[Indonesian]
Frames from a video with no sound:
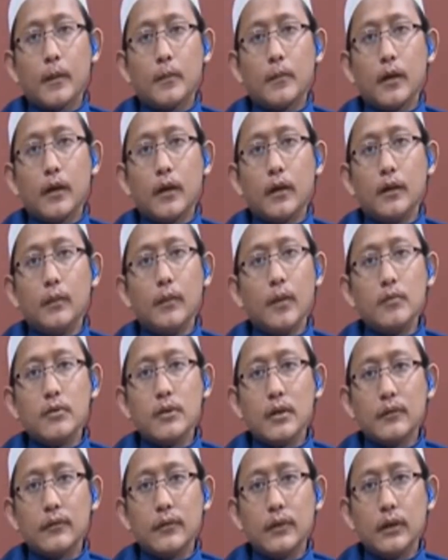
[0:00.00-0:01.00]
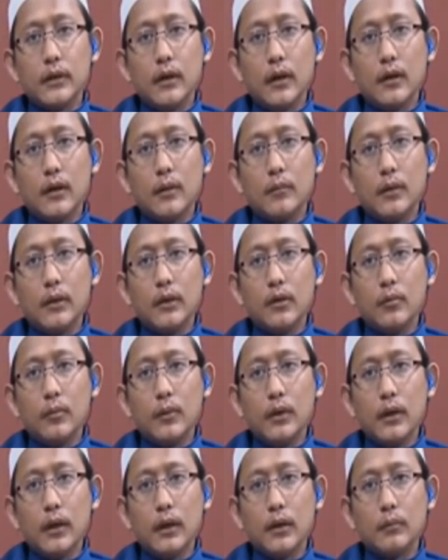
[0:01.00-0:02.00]
Maka Imam Syafi'i karena beliau
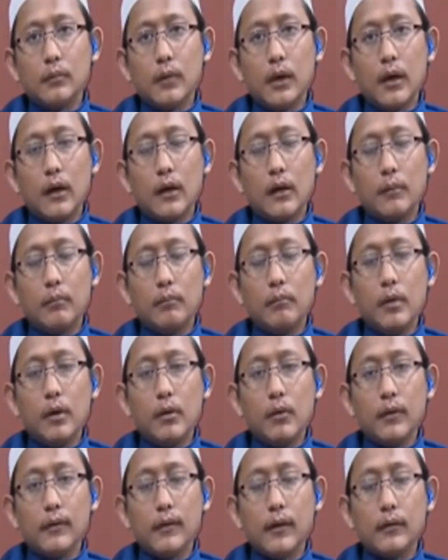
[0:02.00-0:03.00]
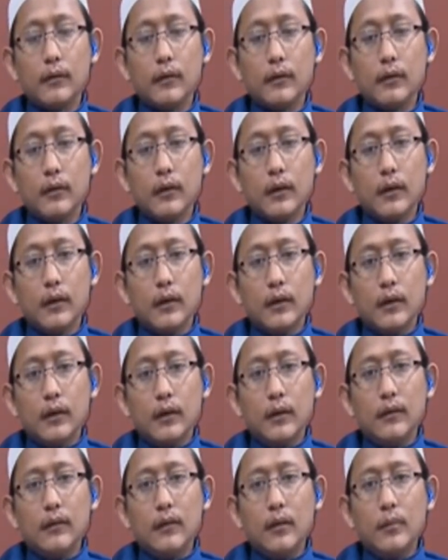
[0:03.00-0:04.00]
melihat menganggap bahwasannya
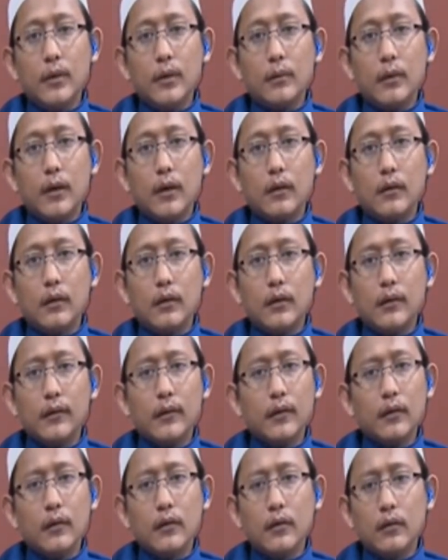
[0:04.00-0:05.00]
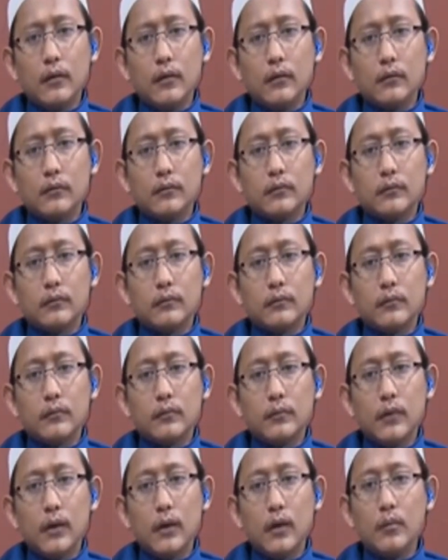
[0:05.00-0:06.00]
Isa bin Mahan ini siqah,
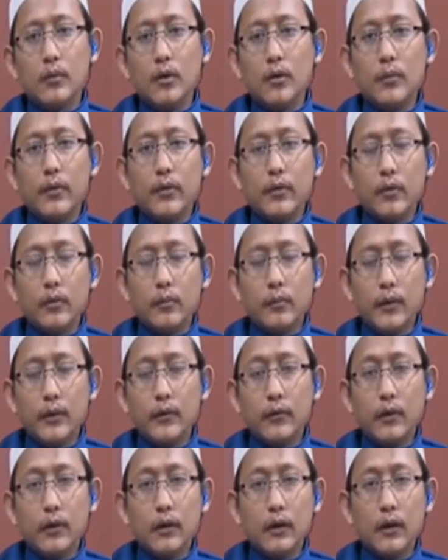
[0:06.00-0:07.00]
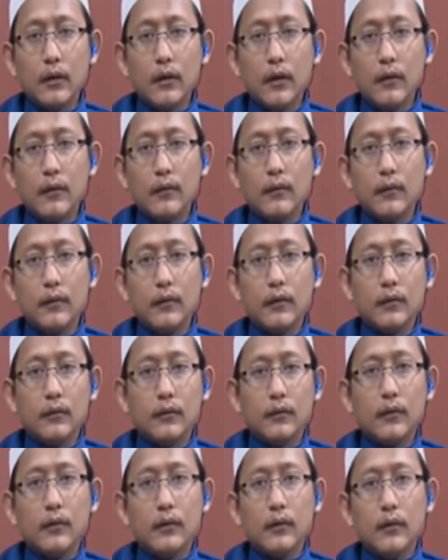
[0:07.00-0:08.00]
maka beliau mensahihkan hadis ini
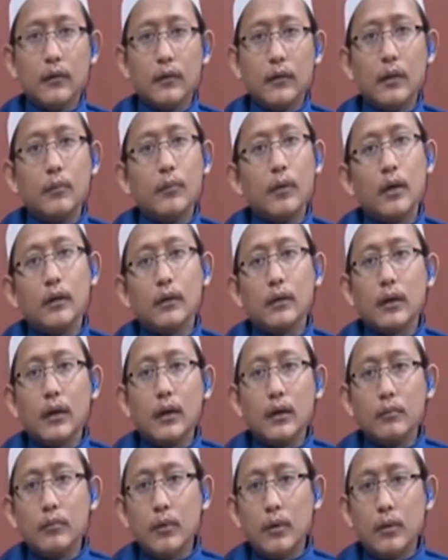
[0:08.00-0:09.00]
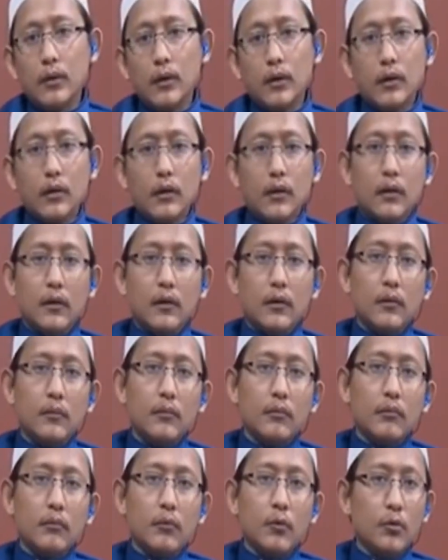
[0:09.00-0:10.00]
dan mengatakan bahwa
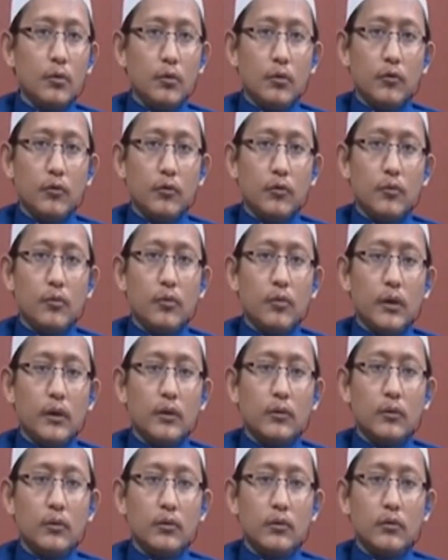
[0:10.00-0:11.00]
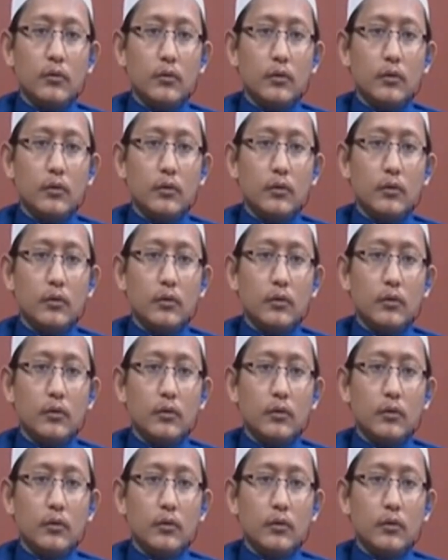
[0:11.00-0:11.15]
kunut subuh itu